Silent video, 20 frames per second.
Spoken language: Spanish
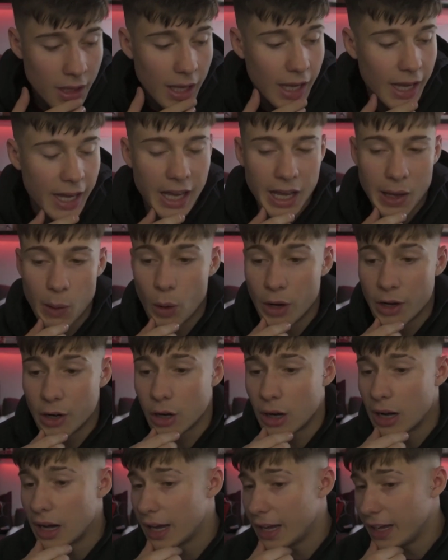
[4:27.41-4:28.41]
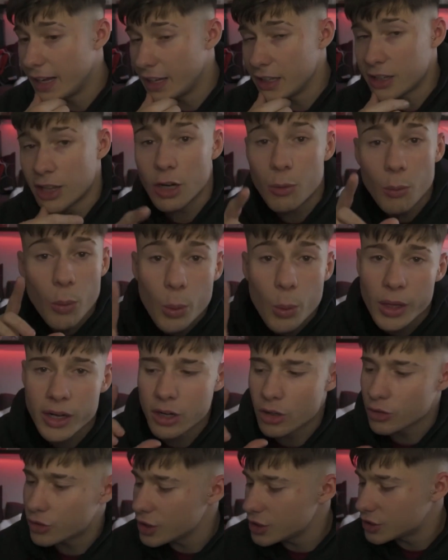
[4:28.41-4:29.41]
Eh, bueno, eh, tengo muy buenas
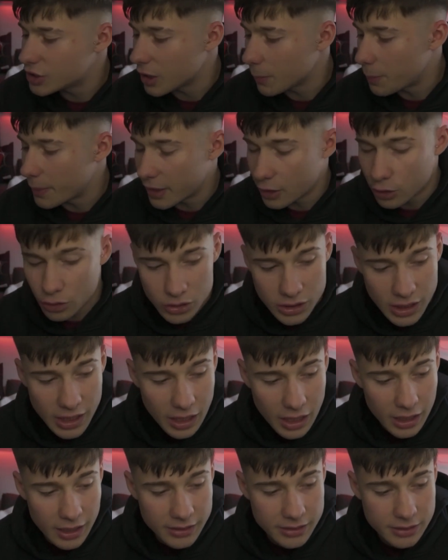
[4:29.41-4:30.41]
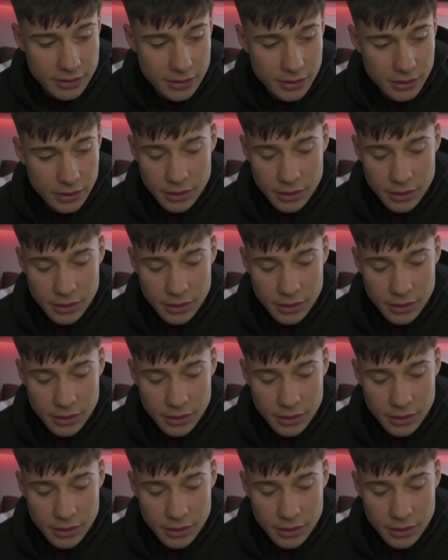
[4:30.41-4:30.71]
noticias para contarles.